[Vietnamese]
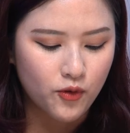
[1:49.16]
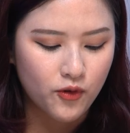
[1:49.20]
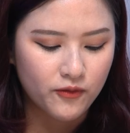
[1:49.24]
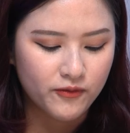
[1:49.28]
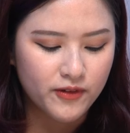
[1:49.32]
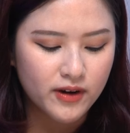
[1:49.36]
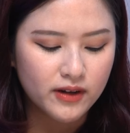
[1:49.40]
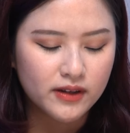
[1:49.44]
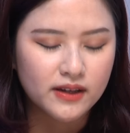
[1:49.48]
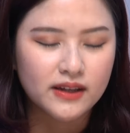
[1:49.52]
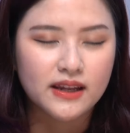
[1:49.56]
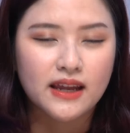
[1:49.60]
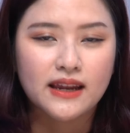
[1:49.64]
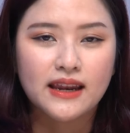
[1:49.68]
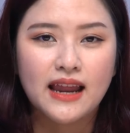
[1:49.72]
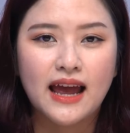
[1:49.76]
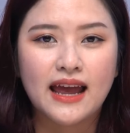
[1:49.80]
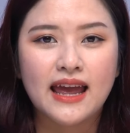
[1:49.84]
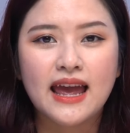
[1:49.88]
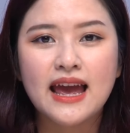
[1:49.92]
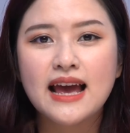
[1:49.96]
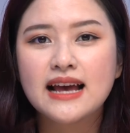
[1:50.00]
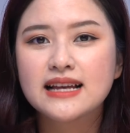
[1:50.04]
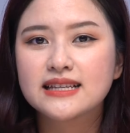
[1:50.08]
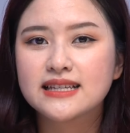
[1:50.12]
vuông vức như thế
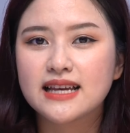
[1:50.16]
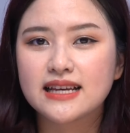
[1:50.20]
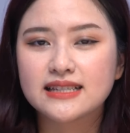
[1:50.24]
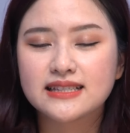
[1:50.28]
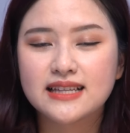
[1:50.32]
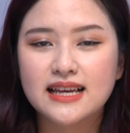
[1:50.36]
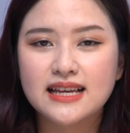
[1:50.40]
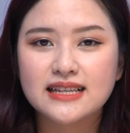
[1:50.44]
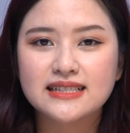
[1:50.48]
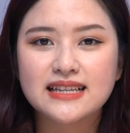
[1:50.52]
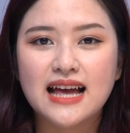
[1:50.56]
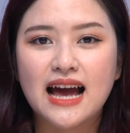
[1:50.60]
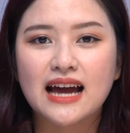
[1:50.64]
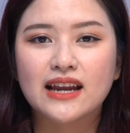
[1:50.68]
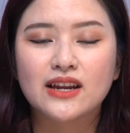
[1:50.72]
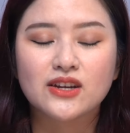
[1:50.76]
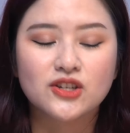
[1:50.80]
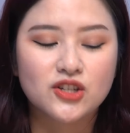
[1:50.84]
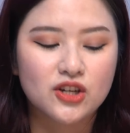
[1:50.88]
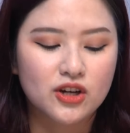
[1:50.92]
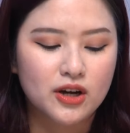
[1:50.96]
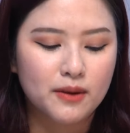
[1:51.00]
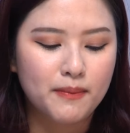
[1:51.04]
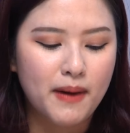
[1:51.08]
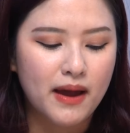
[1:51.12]
này sẽ dễ dàng để
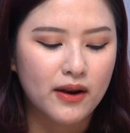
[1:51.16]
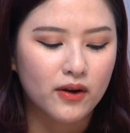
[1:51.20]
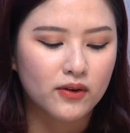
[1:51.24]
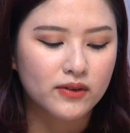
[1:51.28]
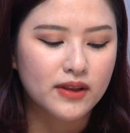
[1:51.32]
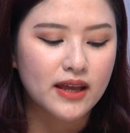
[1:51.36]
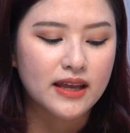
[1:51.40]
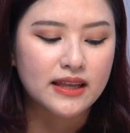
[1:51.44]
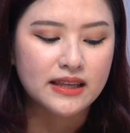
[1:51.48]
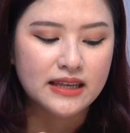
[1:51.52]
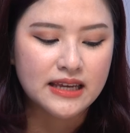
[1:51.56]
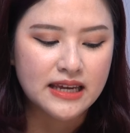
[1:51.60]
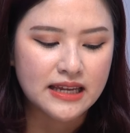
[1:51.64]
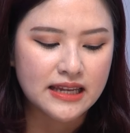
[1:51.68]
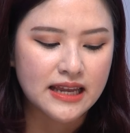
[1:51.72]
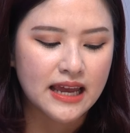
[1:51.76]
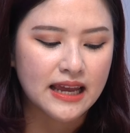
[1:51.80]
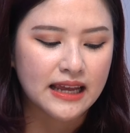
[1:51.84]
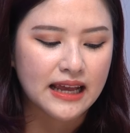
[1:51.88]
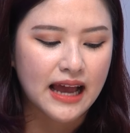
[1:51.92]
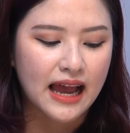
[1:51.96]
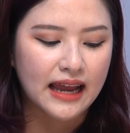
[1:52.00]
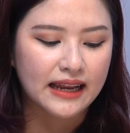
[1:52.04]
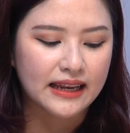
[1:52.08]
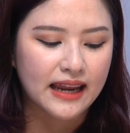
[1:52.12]
cho các bạn có thể nhìn
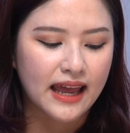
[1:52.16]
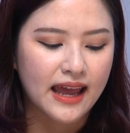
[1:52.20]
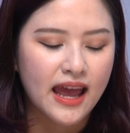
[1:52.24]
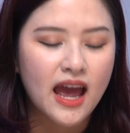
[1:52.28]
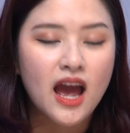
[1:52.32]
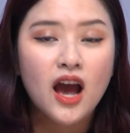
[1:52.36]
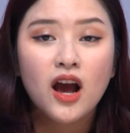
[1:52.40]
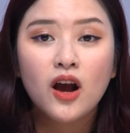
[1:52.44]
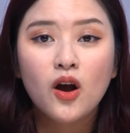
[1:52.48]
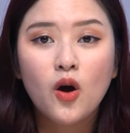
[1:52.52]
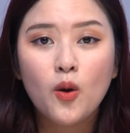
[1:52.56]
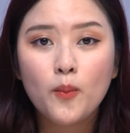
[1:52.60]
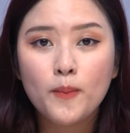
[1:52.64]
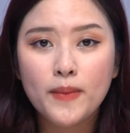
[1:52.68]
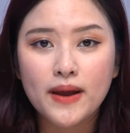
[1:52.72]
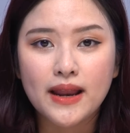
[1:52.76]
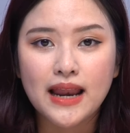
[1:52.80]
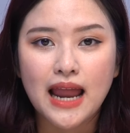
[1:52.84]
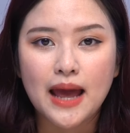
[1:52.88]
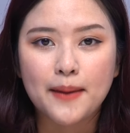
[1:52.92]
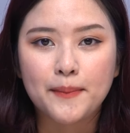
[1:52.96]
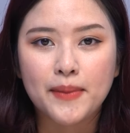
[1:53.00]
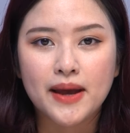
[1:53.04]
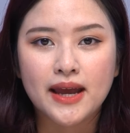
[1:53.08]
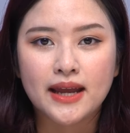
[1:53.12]
hình ảnh này, không bị
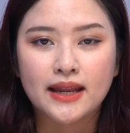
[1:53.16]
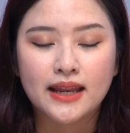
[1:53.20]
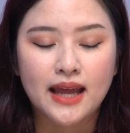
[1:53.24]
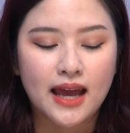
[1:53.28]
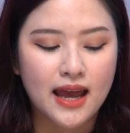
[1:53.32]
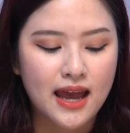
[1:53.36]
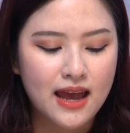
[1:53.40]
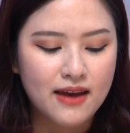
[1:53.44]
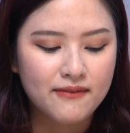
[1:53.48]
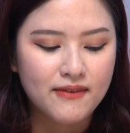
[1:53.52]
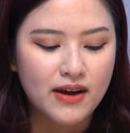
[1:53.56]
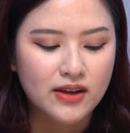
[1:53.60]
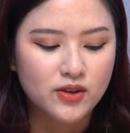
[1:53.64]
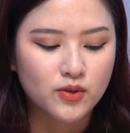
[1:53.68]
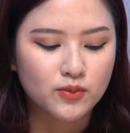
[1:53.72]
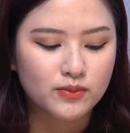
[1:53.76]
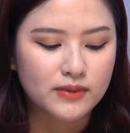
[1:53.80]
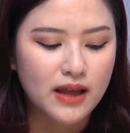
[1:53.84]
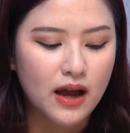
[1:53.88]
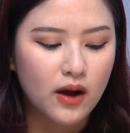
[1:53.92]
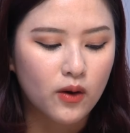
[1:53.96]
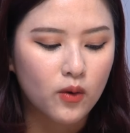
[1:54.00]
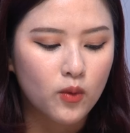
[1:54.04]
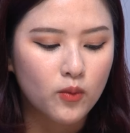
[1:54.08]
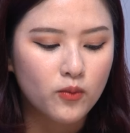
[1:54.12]
lẹm hình này và chúng
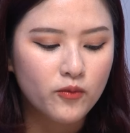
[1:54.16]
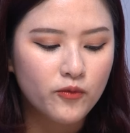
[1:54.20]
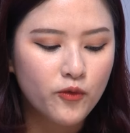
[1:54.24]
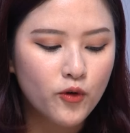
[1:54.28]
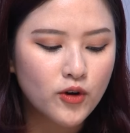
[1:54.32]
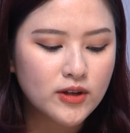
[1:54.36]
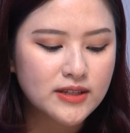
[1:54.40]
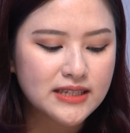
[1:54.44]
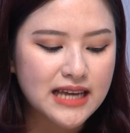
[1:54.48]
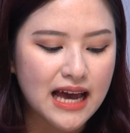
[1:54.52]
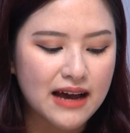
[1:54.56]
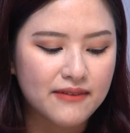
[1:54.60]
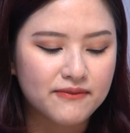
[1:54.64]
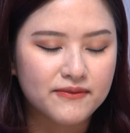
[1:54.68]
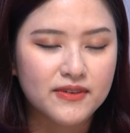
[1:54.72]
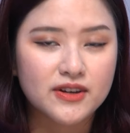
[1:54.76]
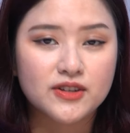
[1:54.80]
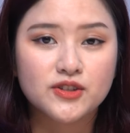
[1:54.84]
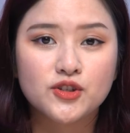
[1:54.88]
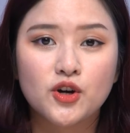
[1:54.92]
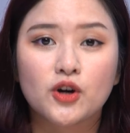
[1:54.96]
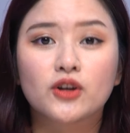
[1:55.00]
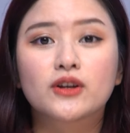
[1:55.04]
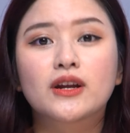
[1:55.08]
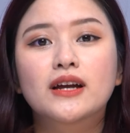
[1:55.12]
ta cũng vuốt chạm và
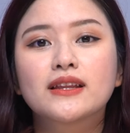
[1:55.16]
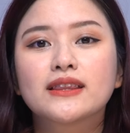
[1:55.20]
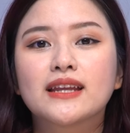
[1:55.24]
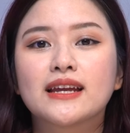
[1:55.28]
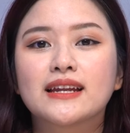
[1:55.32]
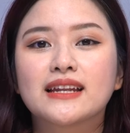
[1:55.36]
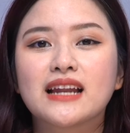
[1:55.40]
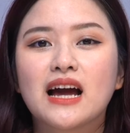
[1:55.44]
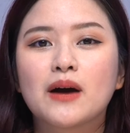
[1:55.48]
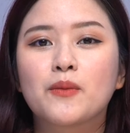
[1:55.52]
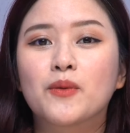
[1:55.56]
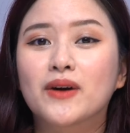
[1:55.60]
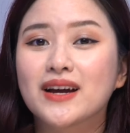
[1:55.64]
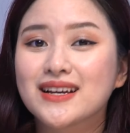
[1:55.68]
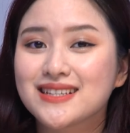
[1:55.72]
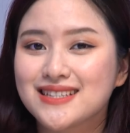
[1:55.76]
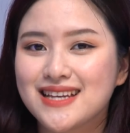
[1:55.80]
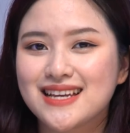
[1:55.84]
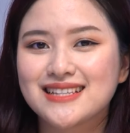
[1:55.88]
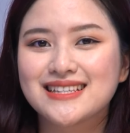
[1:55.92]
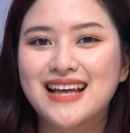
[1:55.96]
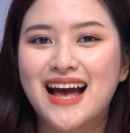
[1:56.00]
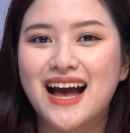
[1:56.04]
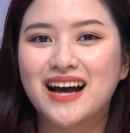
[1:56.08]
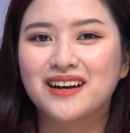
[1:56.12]
chọn các tính năng một cách
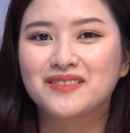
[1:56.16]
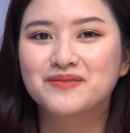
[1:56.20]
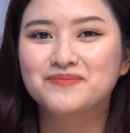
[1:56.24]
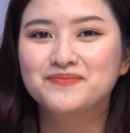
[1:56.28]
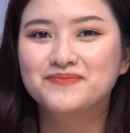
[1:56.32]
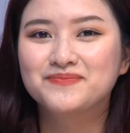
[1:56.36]
dễ dàng.